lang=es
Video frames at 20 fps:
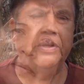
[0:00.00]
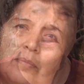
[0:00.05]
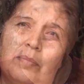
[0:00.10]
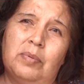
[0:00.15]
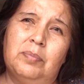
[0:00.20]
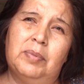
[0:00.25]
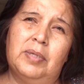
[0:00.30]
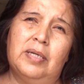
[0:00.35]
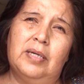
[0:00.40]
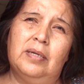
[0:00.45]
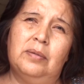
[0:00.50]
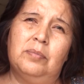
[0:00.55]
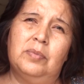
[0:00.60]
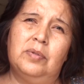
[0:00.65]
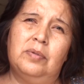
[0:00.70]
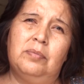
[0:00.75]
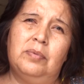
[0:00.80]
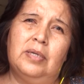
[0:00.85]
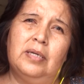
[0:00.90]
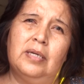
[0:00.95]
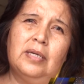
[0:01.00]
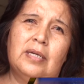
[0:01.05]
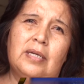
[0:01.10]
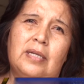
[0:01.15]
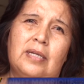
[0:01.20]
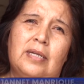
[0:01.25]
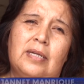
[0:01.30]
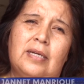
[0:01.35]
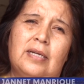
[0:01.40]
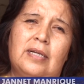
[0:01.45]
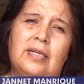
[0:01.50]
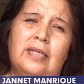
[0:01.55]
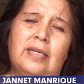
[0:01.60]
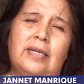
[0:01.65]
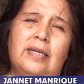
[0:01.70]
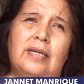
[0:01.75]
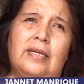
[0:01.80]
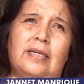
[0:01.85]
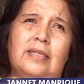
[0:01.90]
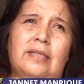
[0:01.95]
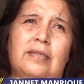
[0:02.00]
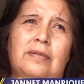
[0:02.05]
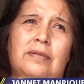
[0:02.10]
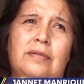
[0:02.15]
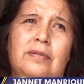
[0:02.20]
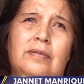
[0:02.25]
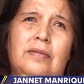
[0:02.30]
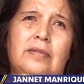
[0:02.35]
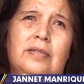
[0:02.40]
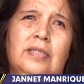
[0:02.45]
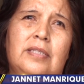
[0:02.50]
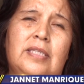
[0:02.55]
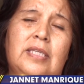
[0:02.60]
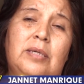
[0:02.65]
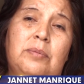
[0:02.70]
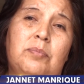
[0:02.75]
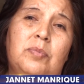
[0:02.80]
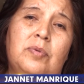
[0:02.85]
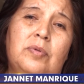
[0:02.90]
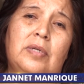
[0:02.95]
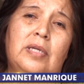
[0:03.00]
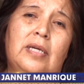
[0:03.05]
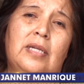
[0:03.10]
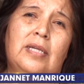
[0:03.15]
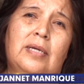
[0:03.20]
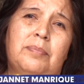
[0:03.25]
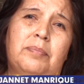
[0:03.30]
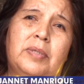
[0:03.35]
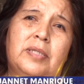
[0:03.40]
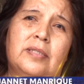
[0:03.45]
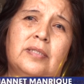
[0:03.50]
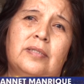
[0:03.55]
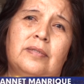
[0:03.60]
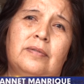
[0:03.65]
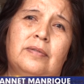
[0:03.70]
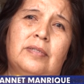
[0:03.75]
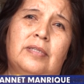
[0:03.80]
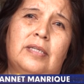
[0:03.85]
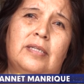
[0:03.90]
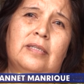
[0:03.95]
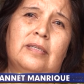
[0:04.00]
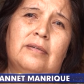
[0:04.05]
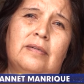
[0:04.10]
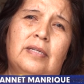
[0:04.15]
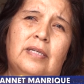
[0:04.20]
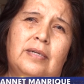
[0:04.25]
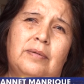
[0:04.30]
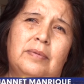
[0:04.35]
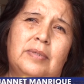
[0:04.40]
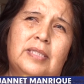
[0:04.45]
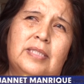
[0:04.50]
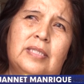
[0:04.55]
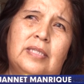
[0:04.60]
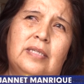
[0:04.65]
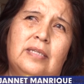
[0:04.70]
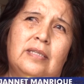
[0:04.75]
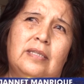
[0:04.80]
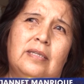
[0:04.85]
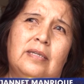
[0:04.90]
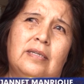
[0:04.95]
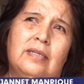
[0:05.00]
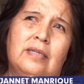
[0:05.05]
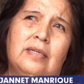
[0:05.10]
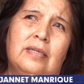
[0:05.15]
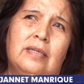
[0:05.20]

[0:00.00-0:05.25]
Me parece muy bien que la alcalde ¿no? estimule a las personas, ¿no? las vecinas,